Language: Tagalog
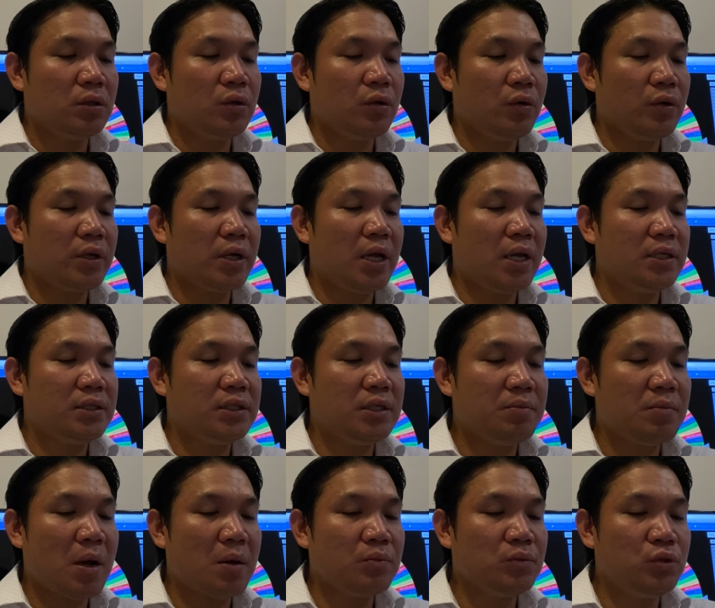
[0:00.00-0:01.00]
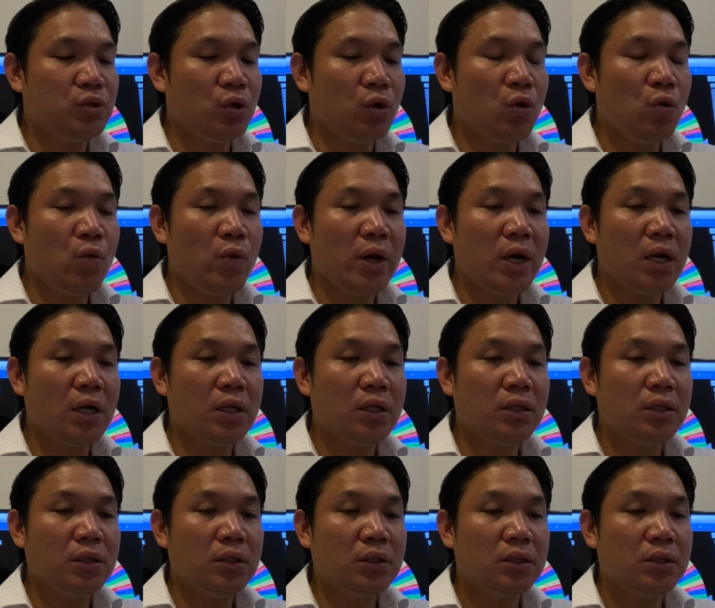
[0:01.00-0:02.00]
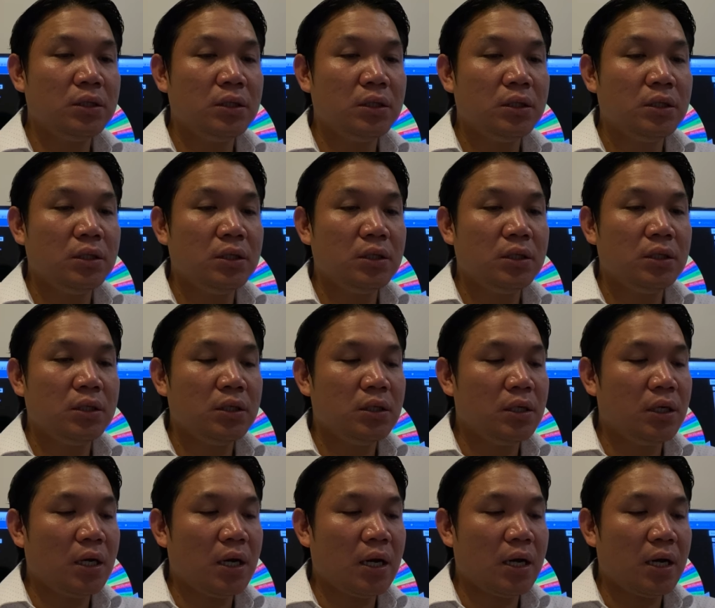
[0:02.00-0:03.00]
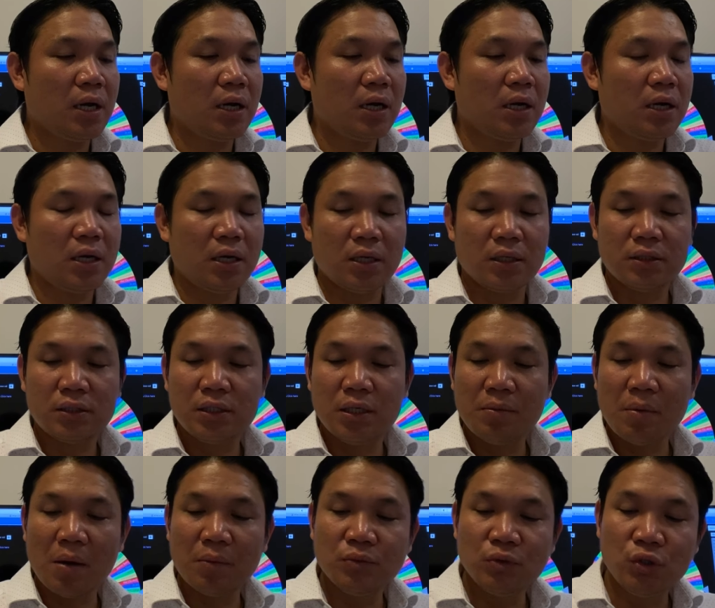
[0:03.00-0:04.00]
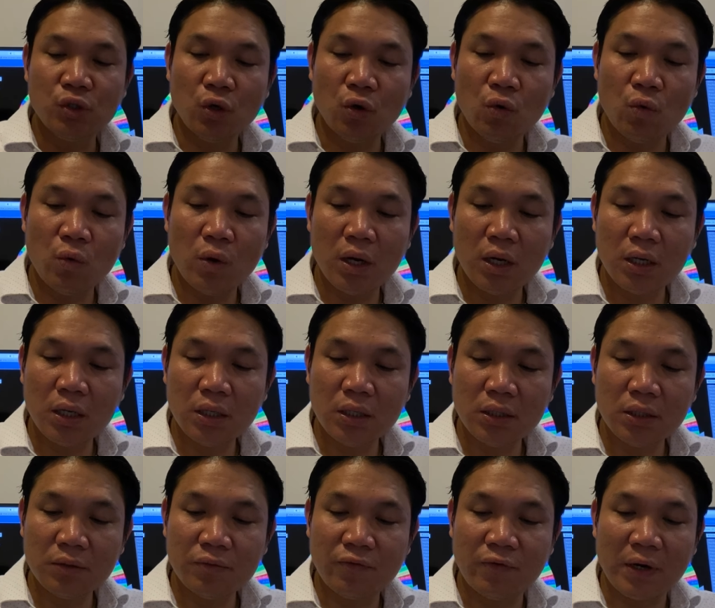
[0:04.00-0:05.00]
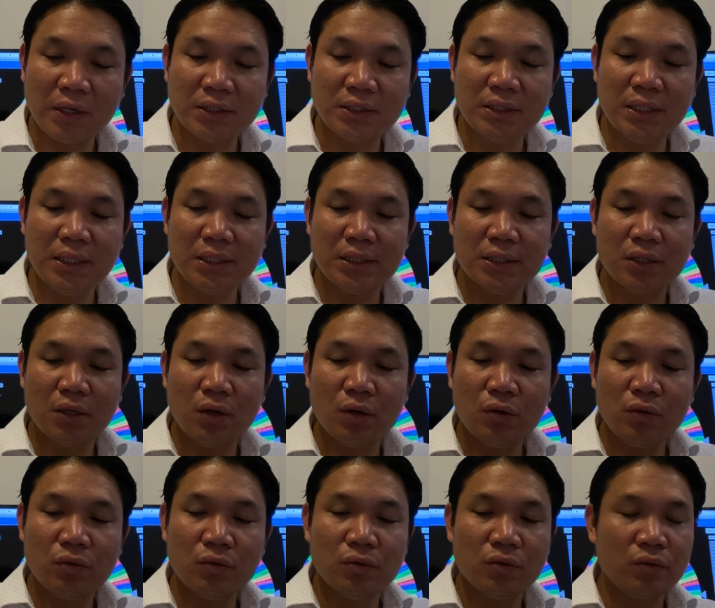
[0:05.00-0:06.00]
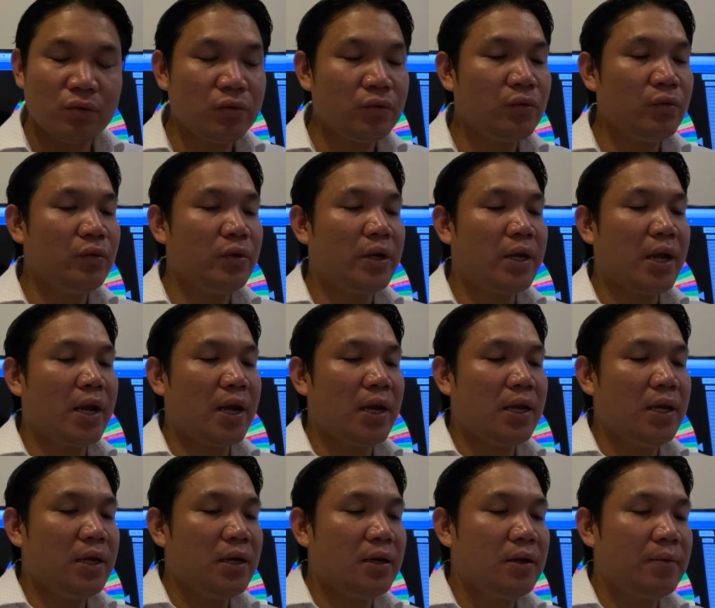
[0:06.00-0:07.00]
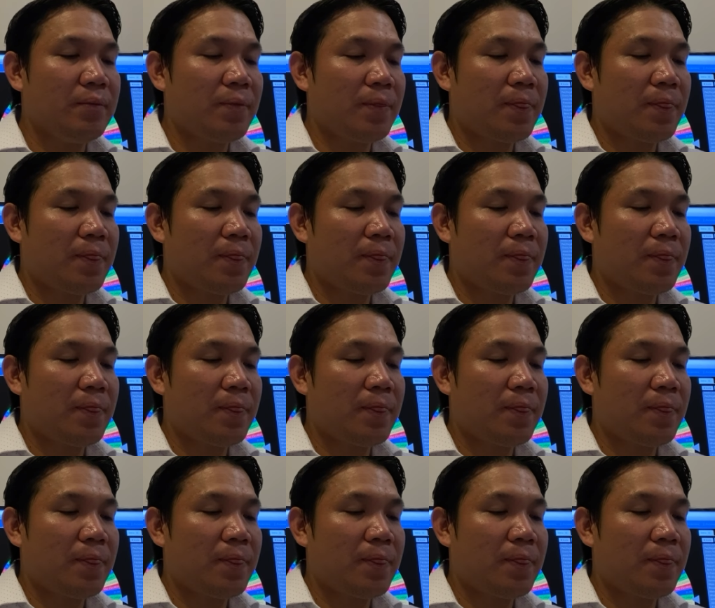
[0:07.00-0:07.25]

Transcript: Okay, si Ma'am Joel, uh, si Ma'am Joel Francisco. Okay.